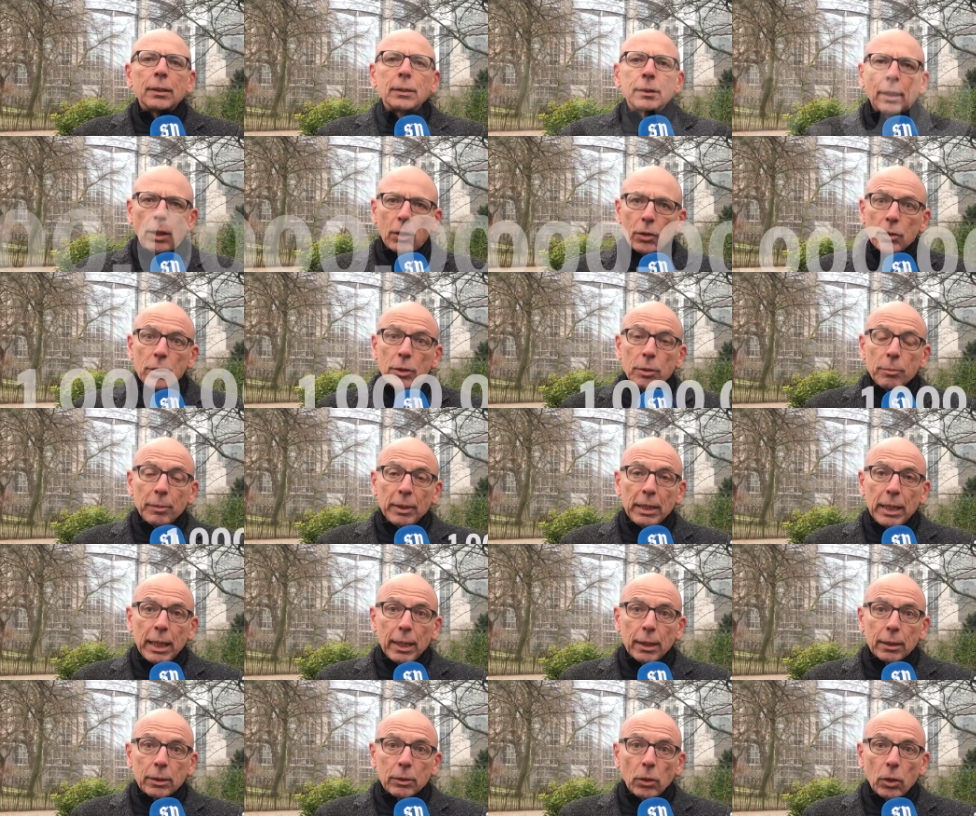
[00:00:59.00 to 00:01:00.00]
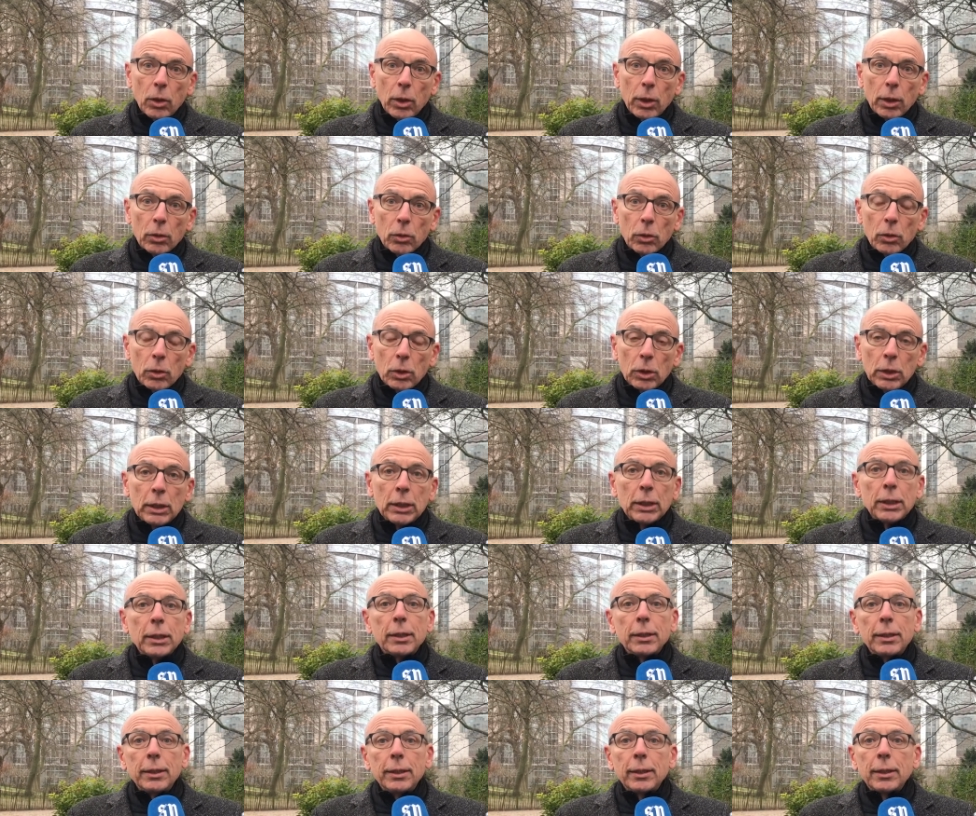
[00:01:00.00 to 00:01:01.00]
1000 Milliarden Euro
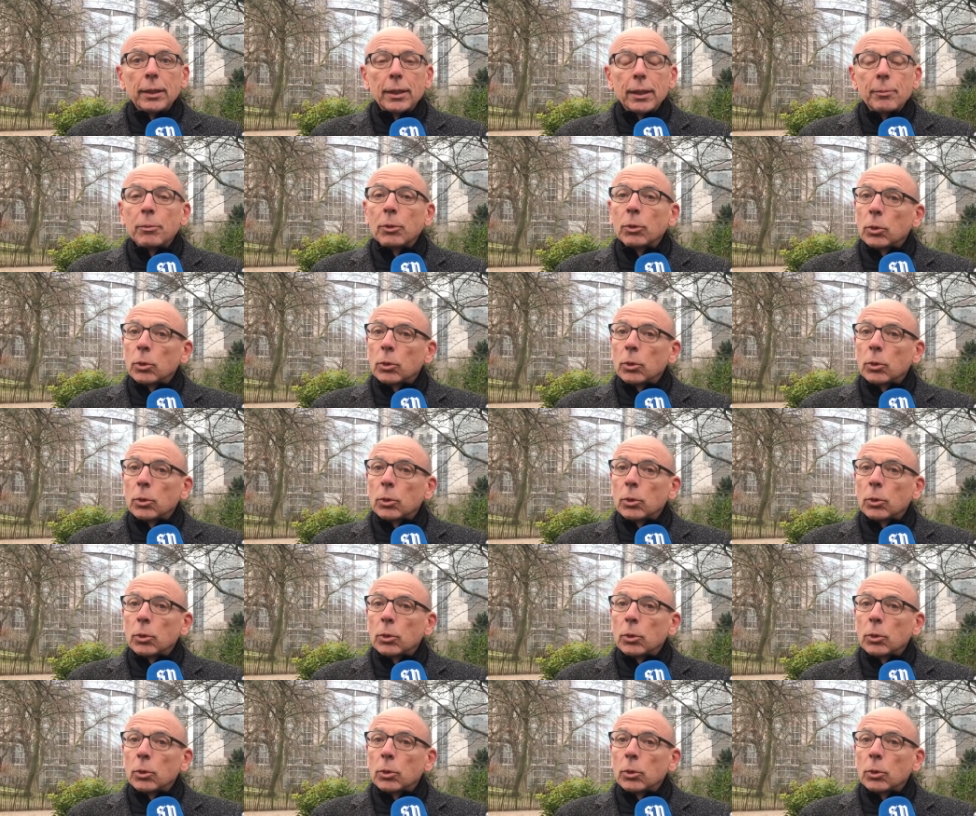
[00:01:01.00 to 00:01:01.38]
liegen im